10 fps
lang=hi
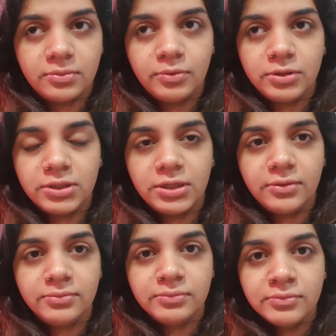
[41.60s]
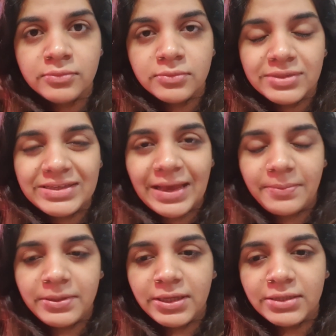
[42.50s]
बोलते हैं ना
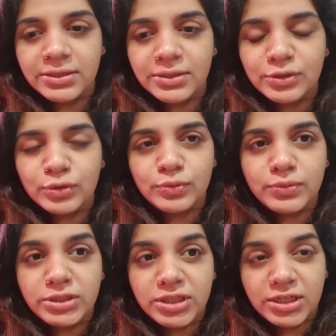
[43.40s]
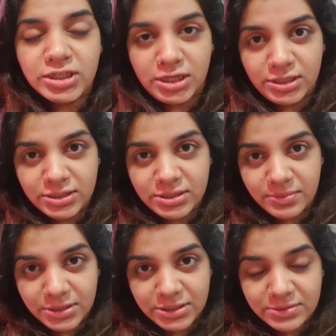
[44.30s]
गैप लिया था तो मुझे अचानक से
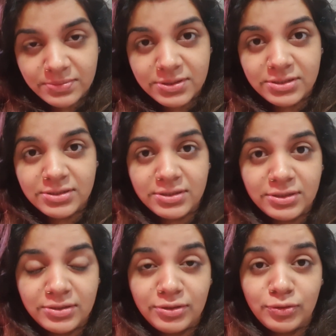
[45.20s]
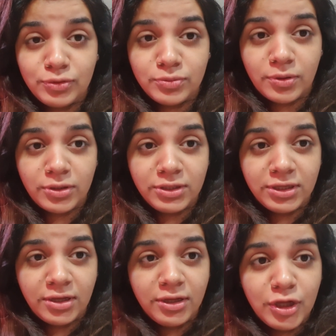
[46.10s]
मैंने जब जिस दिन यूट्यूब ऑन किया